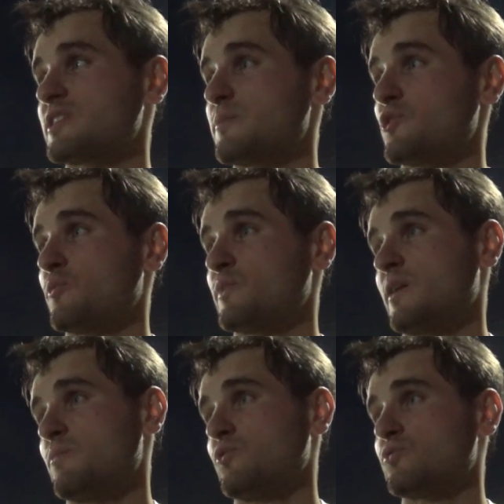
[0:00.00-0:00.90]
забьем,
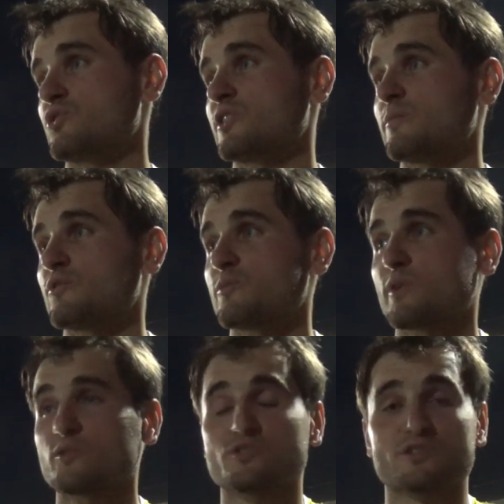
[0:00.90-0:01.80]
нам будет уже намного
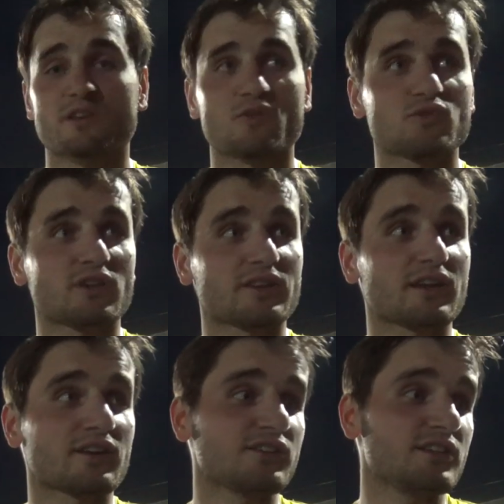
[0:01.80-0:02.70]
проще на
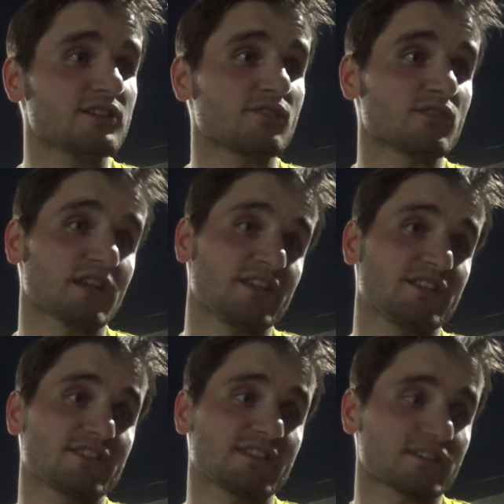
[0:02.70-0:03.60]
контратаках действовать. Они
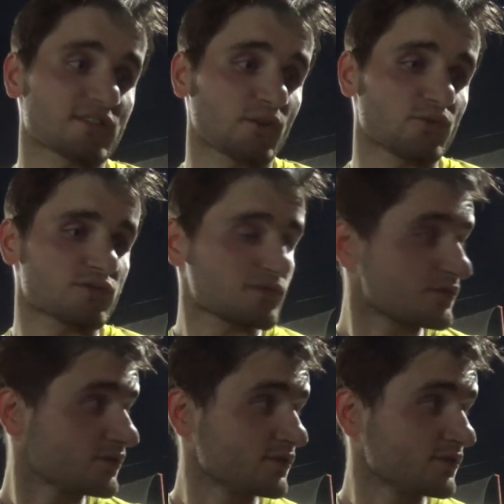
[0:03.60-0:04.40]
где-то раскроются.